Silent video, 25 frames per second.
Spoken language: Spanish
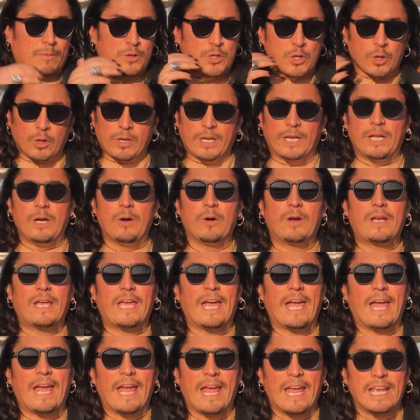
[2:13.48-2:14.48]
Yo creo
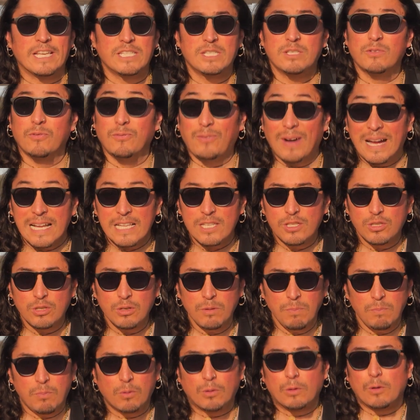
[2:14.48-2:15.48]
que es
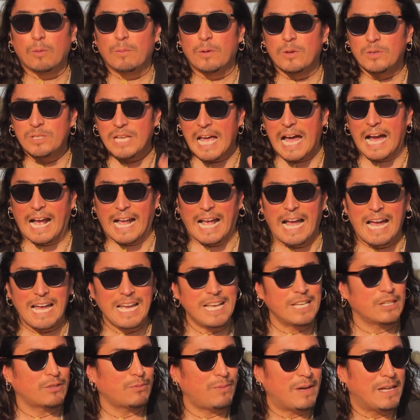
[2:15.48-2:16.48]
falso, por lo menos
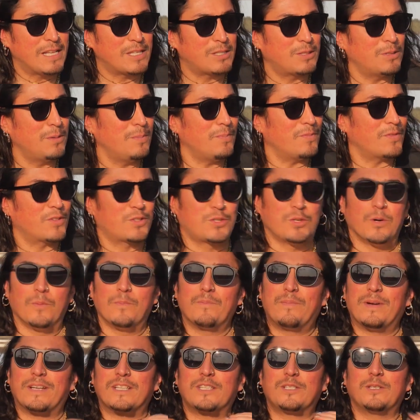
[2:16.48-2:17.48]
acá es falso.
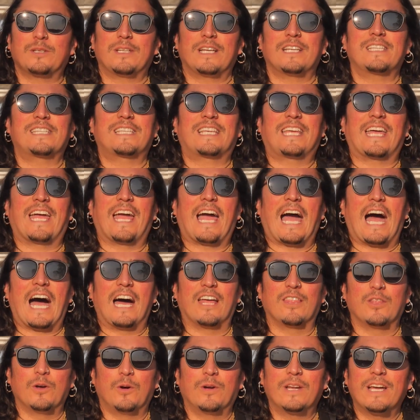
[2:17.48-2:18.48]
Son personas que
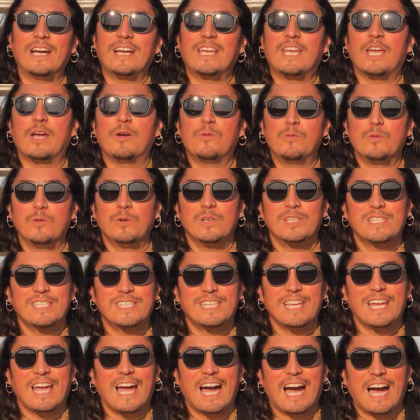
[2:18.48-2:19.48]
adoran que uno
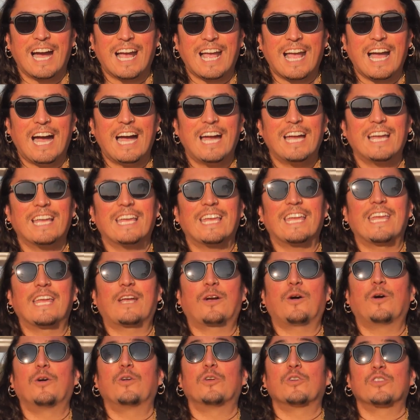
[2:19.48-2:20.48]
esté acá y
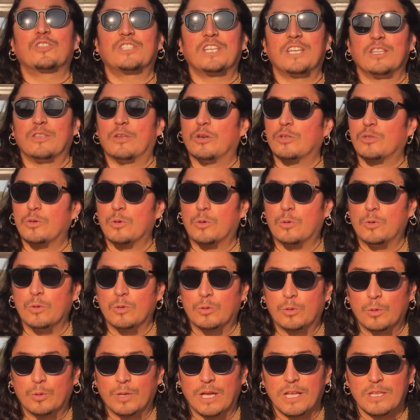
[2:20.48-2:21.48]
conociendo su
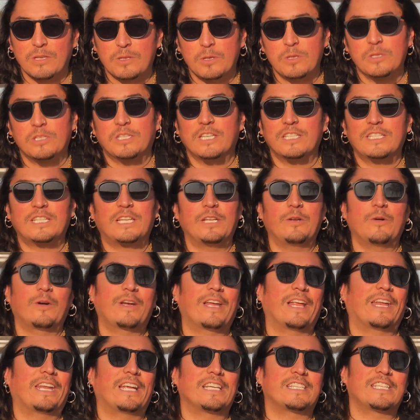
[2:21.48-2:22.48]
cultura. Entonces creo
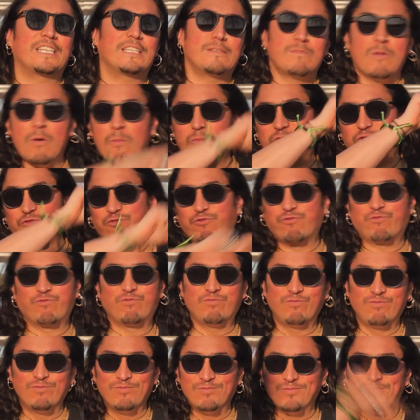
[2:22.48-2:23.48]
que racismo
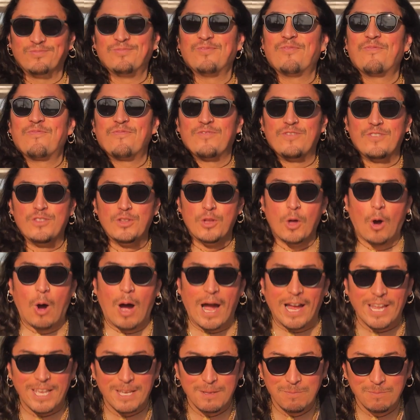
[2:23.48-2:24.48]

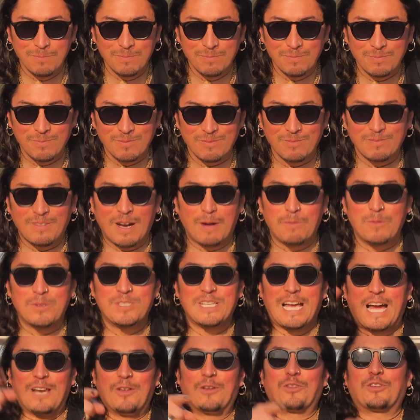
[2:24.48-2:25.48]
no hay.
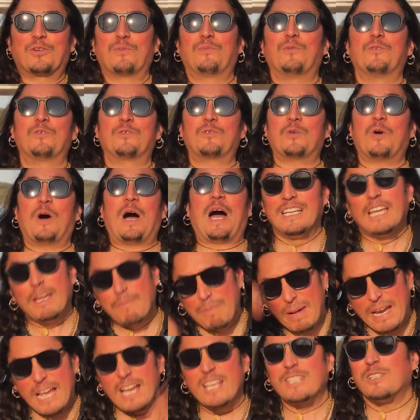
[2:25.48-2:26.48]
Vamos al otro punto
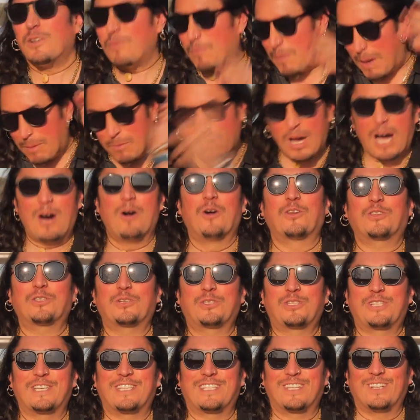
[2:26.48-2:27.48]
y para eso vamos a
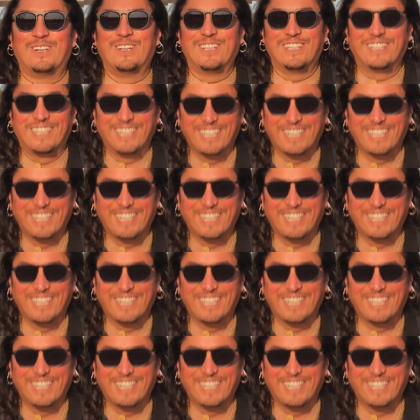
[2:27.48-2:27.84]
otro sitio.